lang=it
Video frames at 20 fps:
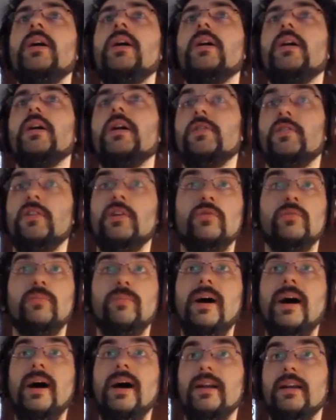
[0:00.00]
Eh, South
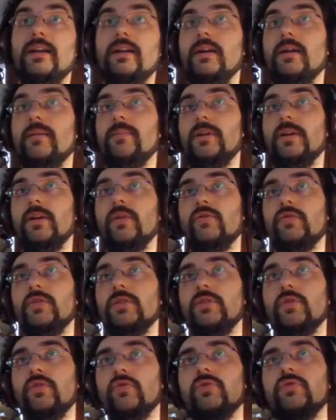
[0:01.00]
Park, perché
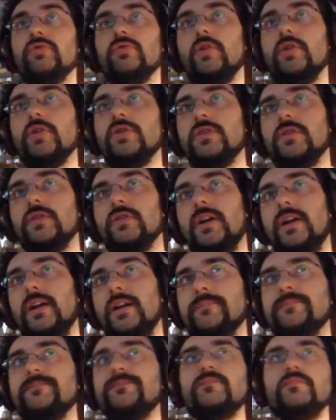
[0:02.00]
nonostante lo sconto non
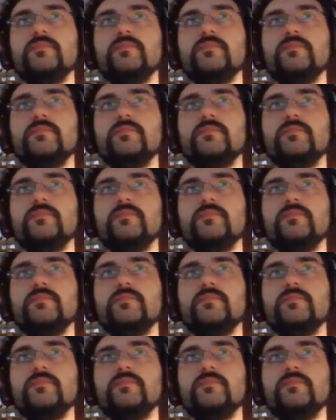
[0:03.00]
eccezionale